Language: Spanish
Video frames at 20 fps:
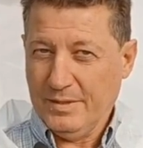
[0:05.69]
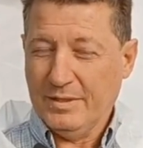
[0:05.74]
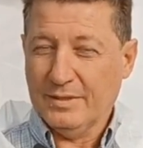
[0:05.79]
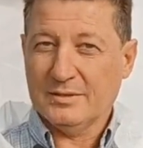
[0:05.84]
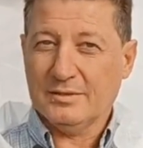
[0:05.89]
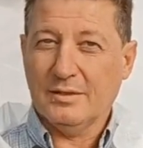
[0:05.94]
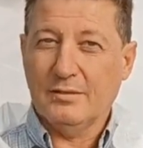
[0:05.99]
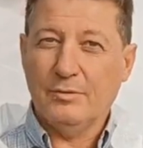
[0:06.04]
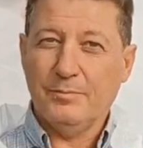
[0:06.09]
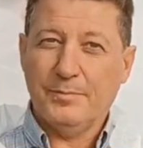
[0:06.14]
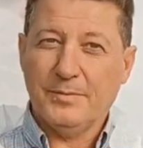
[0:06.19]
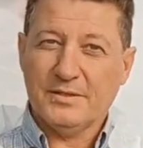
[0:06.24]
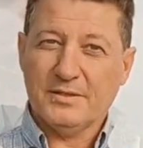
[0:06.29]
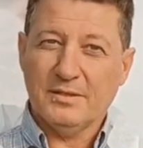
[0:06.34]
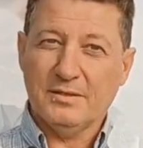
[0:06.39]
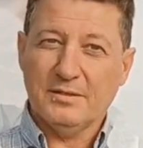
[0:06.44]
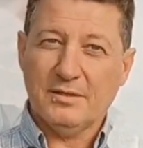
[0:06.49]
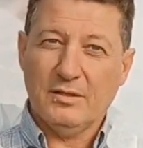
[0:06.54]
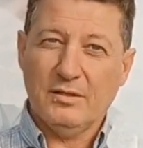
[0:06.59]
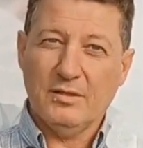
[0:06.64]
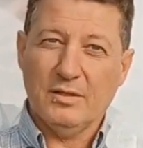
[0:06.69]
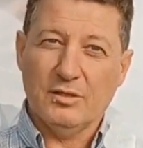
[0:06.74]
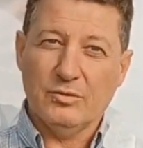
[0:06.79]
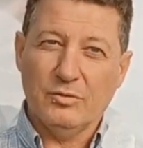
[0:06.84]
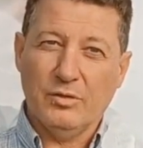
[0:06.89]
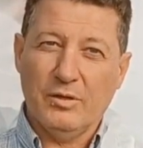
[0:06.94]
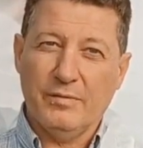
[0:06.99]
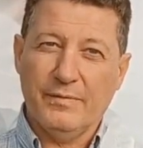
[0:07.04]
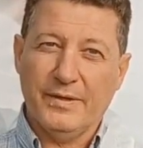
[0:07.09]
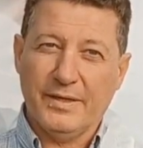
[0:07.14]
Estamos presentando la
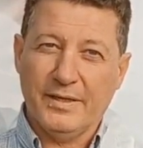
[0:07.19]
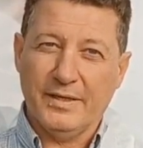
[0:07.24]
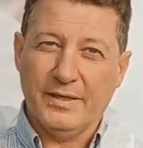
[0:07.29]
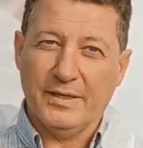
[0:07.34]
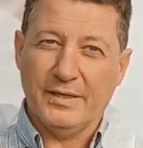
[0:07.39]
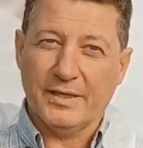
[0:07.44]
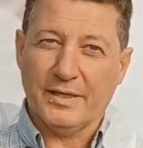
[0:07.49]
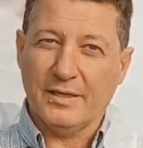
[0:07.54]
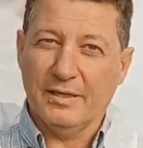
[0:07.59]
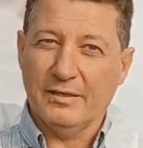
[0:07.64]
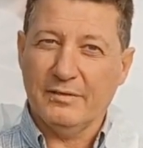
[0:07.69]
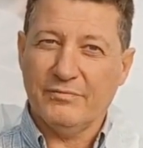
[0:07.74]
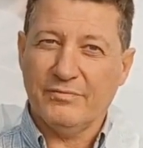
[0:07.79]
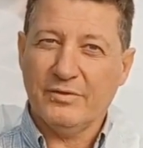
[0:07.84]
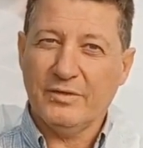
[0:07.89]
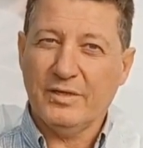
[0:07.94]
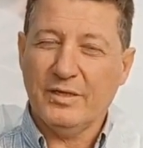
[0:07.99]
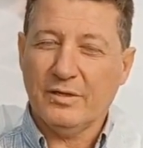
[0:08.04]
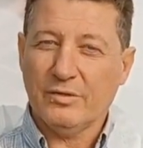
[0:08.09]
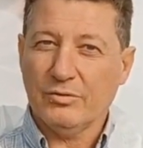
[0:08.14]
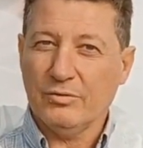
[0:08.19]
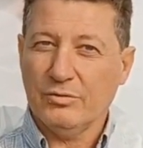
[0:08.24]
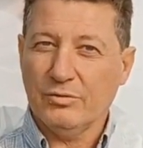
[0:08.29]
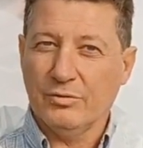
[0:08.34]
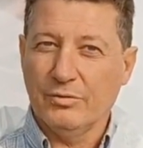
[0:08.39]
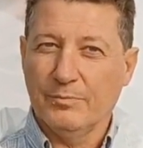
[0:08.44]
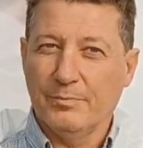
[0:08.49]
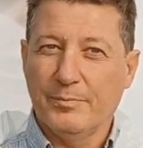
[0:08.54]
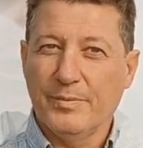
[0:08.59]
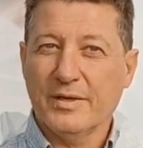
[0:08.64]
nueva variedad de California
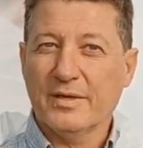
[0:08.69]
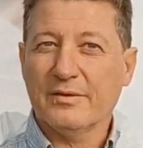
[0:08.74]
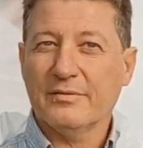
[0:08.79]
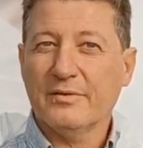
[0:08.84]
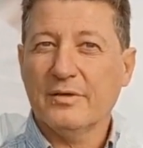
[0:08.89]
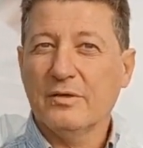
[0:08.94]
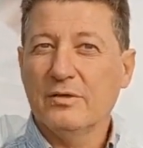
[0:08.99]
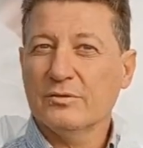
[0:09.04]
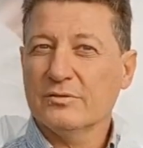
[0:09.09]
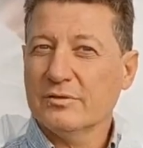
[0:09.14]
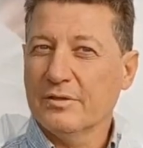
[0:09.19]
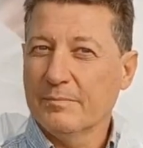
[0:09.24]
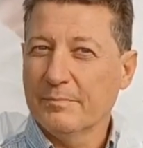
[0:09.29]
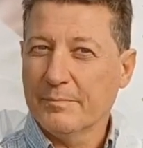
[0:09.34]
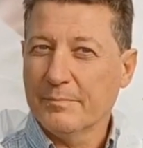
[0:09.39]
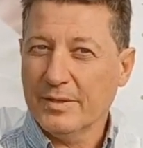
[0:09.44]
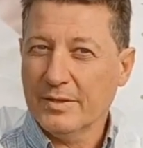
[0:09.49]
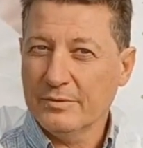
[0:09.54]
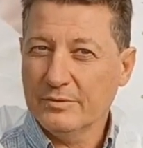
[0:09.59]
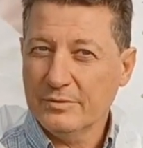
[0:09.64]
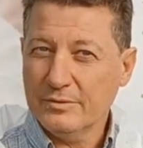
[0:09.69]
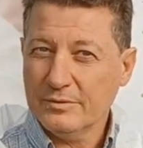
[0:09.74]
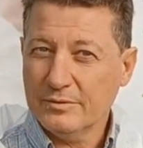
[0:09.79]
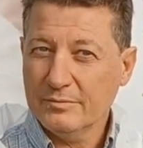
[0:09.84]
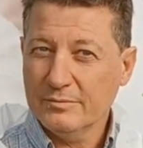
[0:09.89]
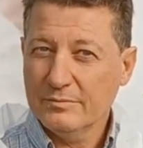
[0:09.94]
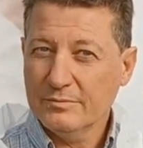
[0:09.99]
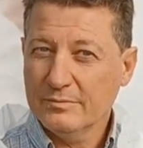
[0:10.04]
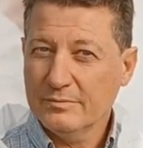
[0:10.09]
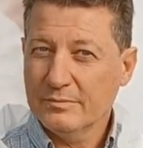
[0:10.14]
Rojo para ciclos tempranos,
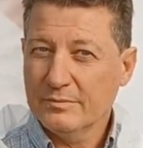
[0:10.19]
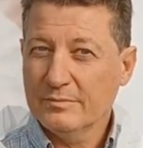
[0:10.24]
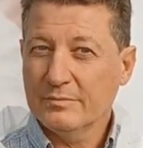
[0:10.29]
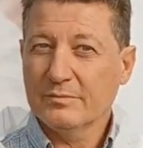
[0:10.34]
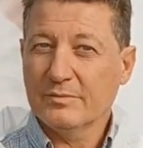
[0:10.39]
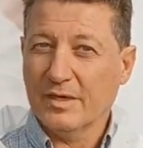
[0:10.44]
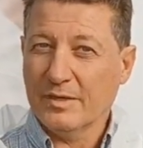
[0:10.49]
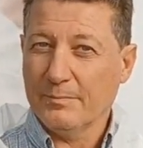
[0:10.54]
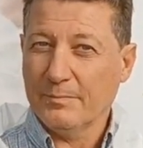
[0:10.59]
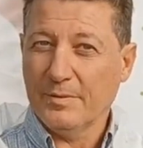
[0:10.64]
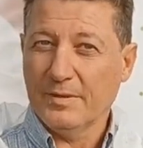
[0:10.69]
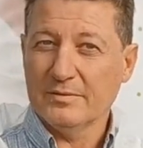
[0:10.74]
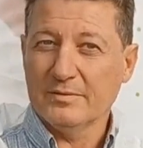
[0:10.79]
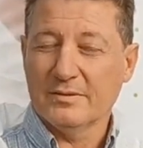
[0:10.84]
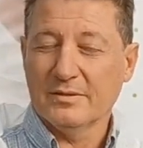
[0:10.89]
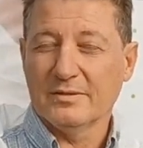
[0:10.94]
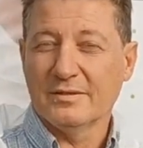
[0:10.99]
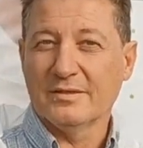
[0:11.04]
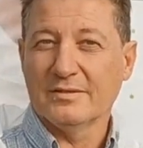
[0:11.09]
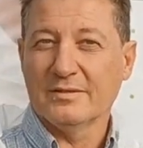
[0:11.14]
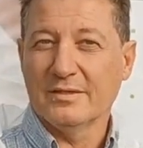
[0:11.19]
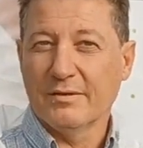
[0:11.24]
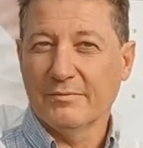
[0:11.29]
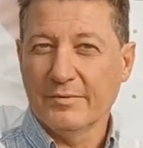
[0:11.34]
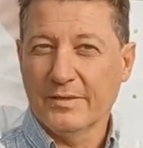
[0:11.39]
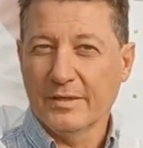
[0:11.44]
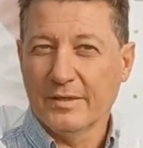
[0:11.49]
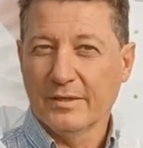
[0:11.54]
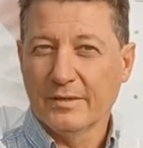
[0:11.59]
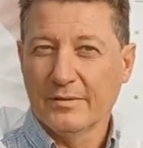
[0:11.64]
trasplantes desde
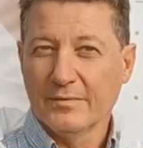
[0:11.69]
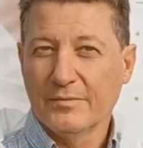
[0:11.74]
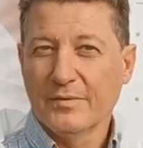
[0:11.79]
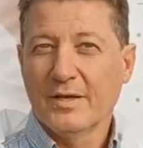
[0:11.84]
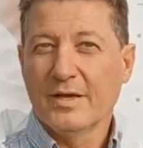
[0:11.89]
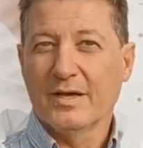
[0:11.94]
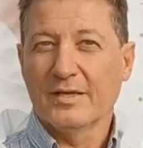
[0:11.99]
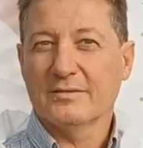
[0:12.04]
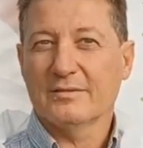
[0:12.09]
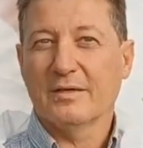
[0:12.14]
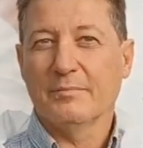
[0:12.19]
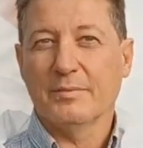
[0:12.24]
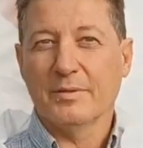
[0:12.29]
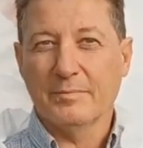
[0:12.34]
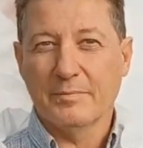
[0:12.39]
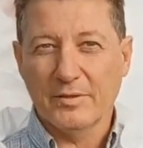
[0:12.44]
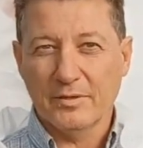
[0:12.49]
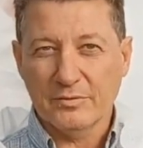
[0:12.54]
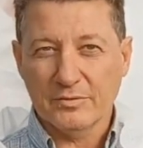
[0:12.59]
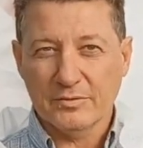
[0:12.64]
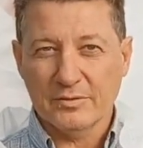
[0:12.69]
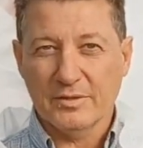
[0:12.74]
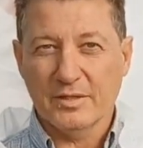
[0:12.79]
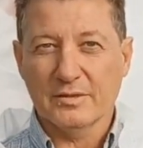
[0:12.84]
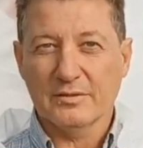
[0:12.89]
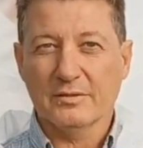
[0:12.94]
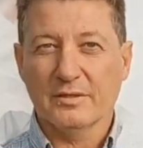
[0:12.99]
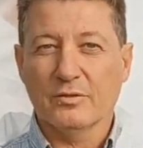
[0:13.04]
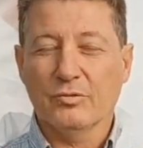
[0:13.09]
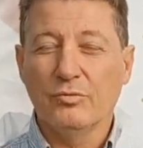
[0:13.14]
abril hasta primeros
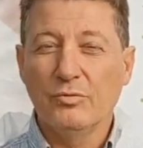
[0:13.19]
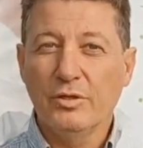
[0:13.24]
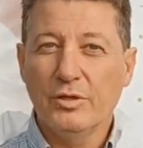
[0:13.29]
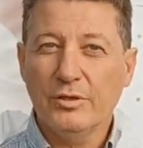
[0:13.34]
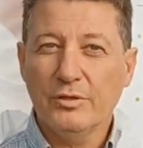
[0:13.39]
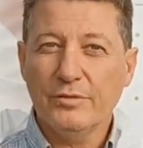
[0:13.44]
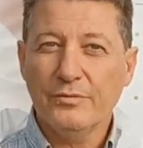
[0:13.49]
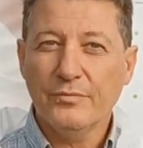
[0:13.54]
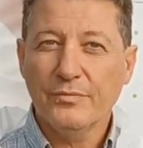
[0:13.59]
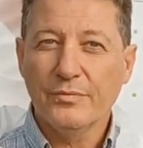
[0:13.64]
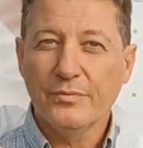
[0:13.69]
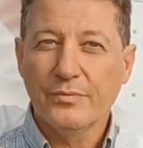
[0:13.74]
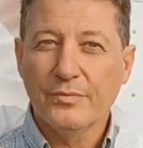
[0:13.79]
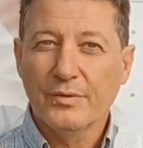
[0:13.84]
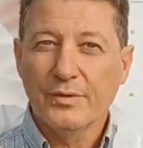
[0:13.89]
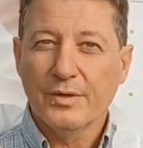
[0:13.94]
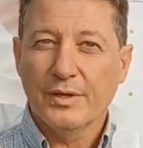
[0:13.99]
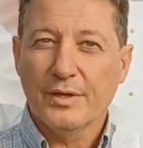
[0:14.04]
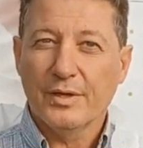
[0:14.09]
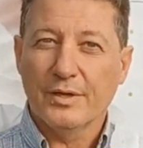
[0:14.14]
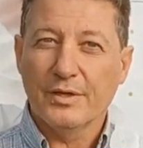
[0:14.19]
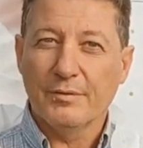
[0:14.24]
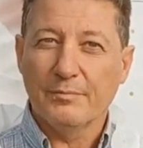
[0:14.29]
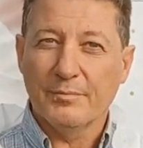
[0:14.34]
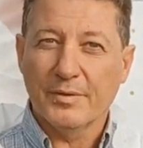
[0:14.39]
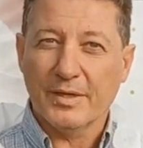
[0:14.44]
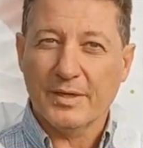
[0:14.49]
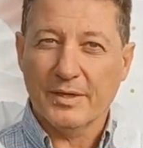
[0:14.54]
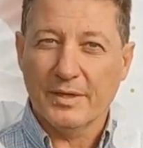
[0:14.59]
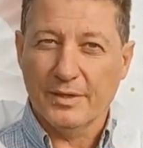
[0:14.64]
días de julio en
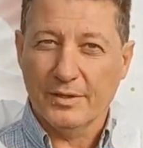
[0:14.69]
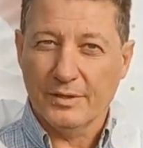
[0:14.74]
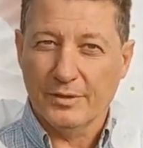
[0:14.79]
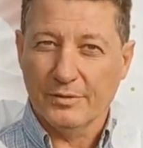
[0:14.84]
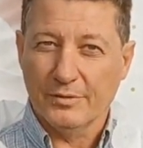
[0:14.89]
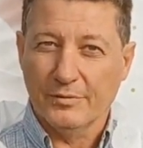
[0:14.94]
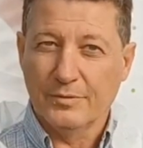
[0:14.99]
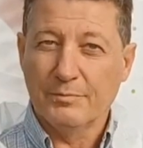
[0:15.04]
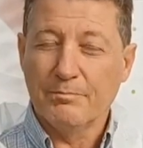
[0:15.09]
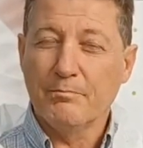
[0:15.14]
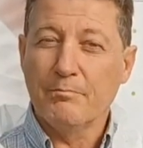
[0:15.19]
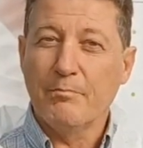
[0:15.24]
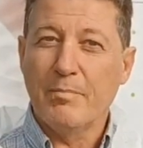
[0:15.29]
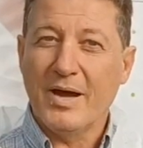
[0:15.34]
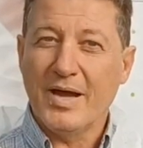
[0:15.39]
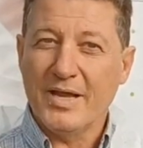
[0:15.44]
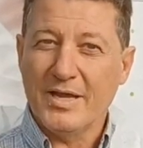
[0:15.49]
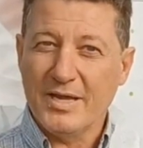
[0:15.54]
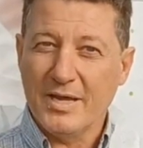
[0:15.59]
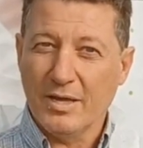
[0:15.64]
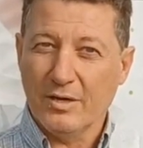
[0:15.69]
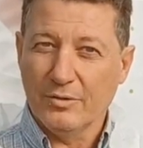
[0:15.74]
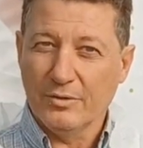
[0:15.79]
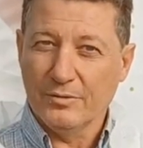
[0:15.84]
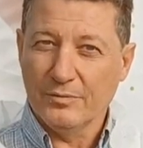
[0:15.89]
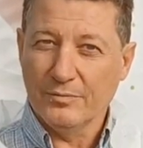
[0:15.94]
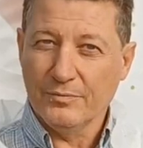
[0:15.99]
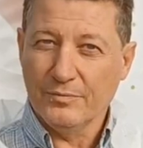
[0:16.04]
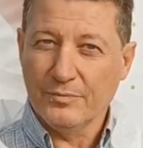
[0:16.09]
invernadero, bayao